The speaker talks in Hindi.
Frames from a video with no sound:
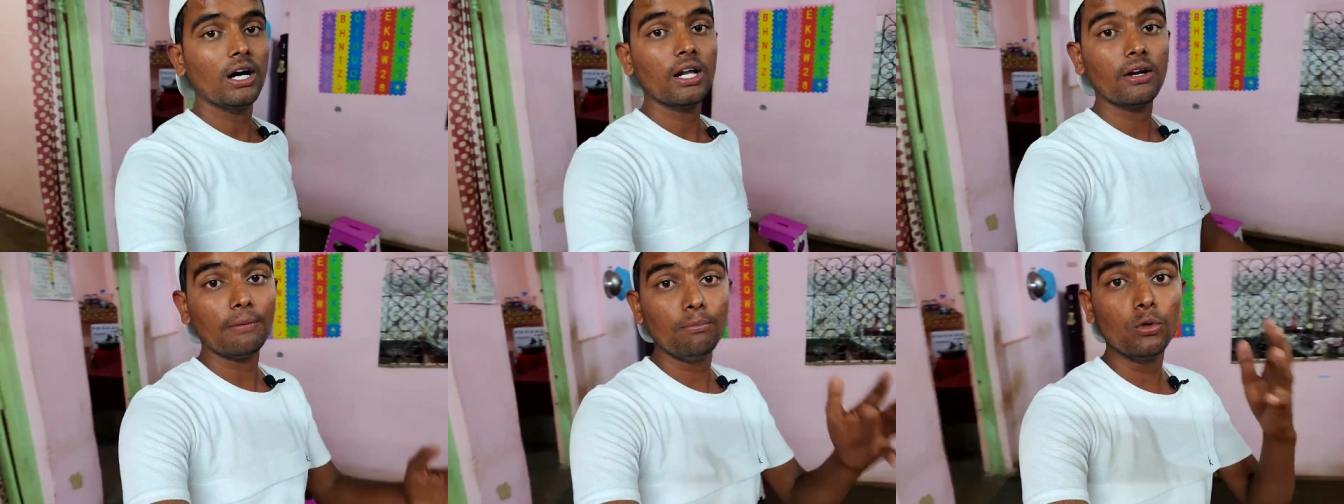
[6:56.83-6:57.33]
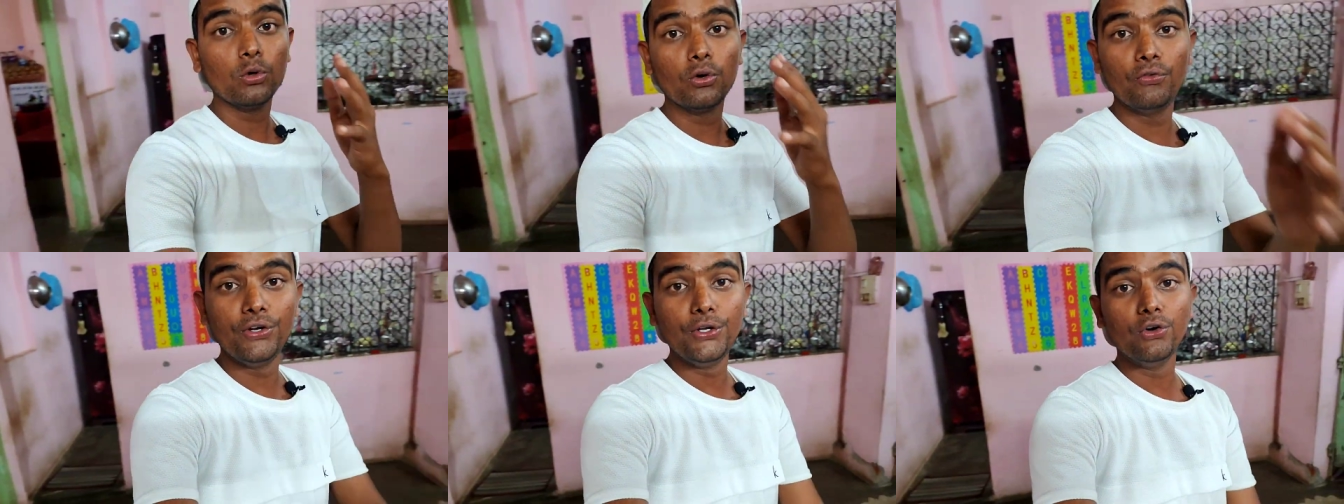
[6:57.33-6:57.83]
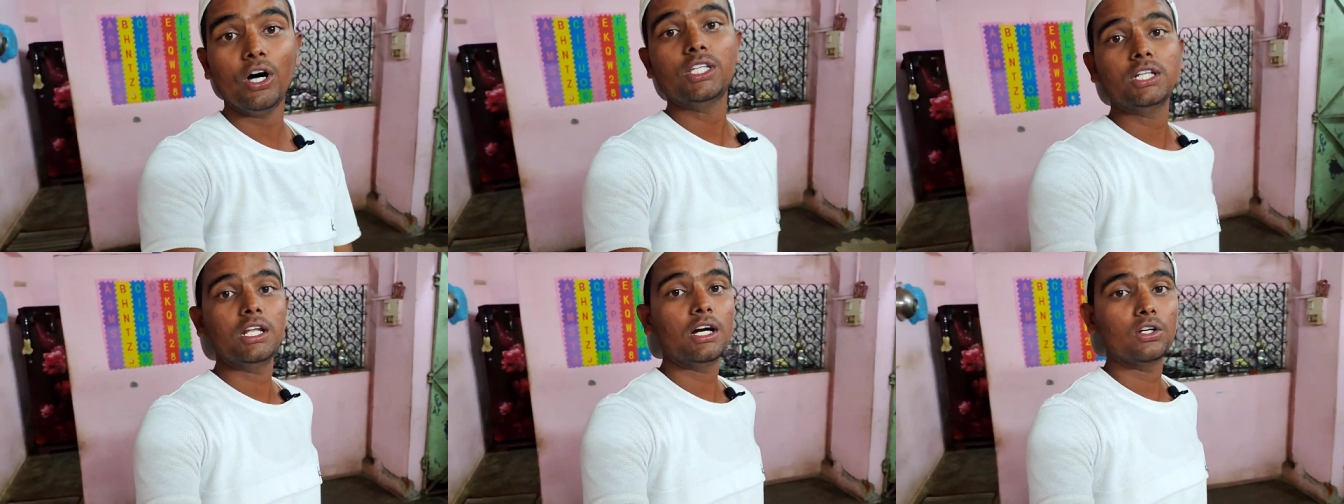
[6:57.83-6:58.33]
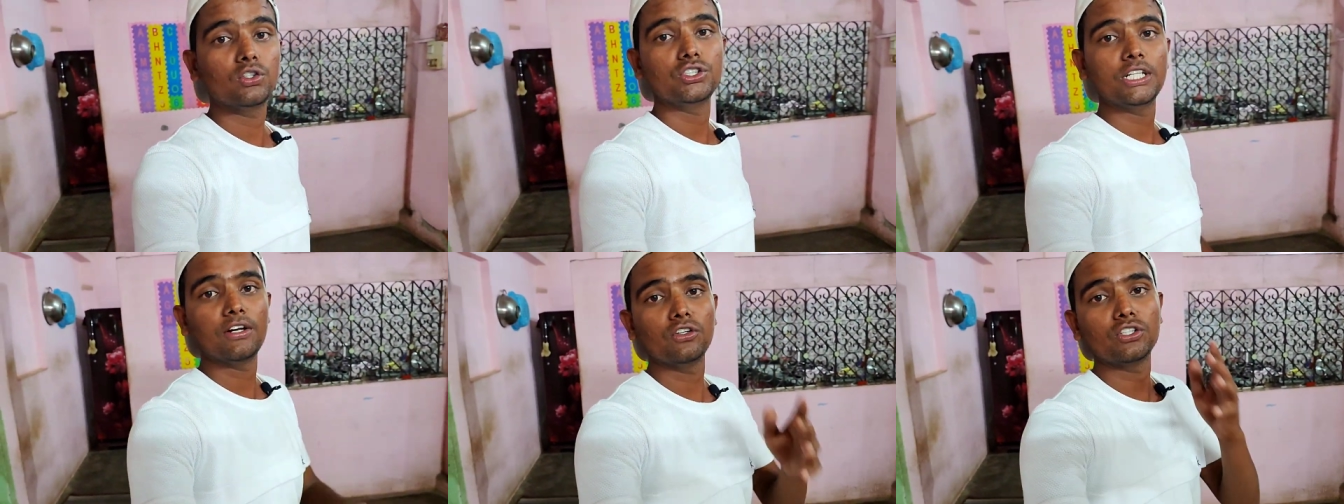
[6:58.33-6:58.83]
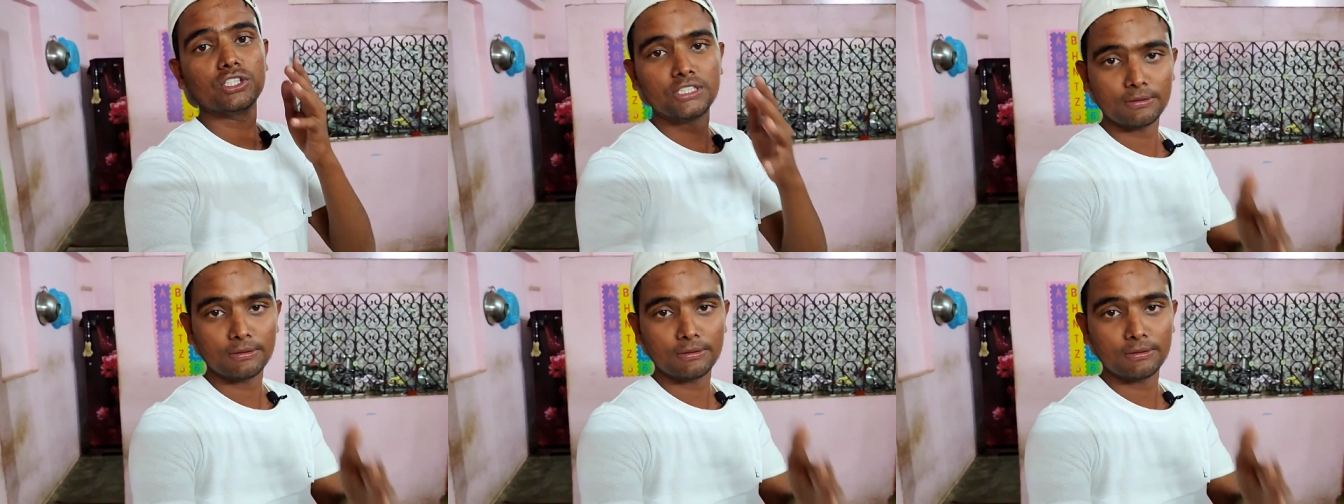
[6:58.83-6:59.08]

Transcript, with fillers: अगर आप लोगों को वीडियो अच्छा लगा तो चैनल को